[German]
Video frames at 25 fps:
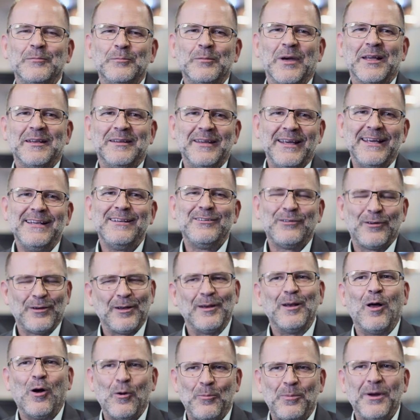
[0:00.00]
bei denen,
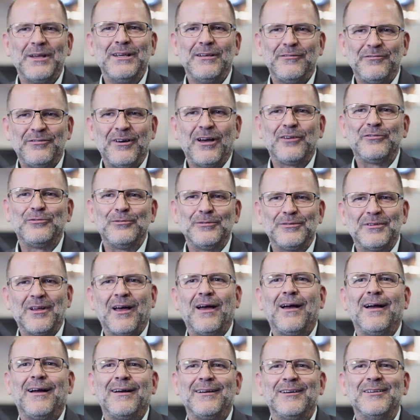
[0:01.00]
sondern auch bei den
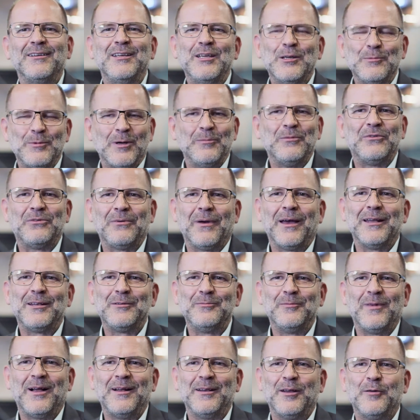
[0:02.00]
Fachschultagen hier beim
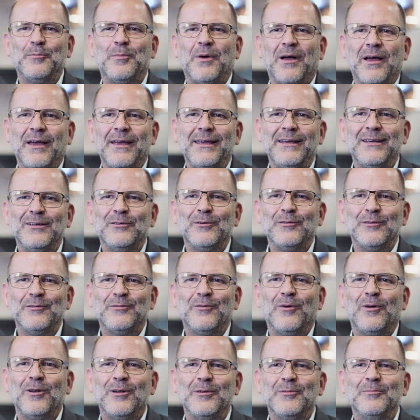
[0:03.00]
zweiten Mal dabei und
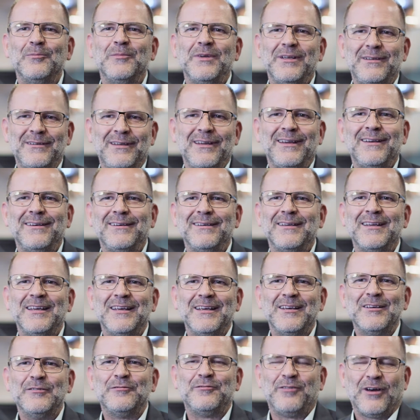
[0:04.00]
wollen mit den
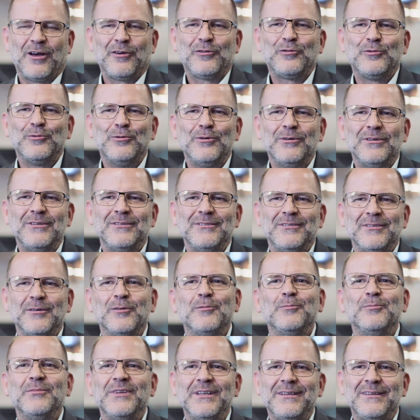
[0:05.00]
Fachschulen,
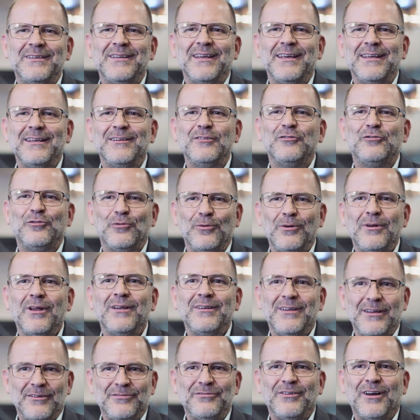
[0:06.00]
mit den
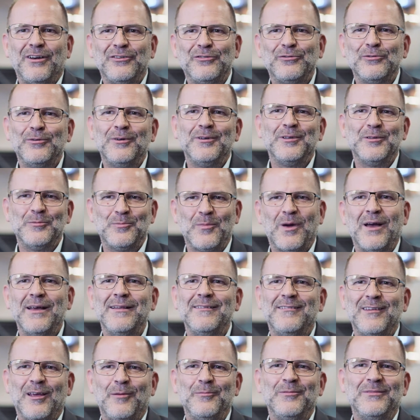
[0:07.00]
Schülern der Fachschulen
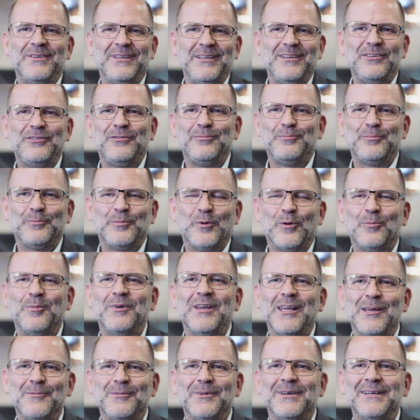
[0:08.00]
gemeinsam die
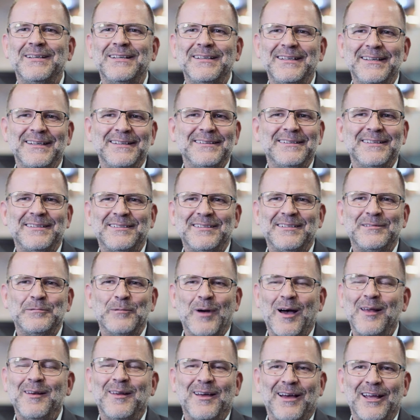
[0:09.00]
Probleme des
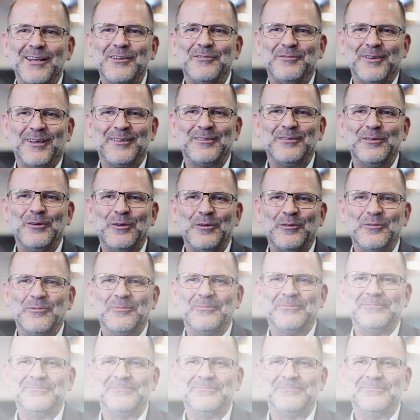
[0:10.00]
Malerhandwerks lösen.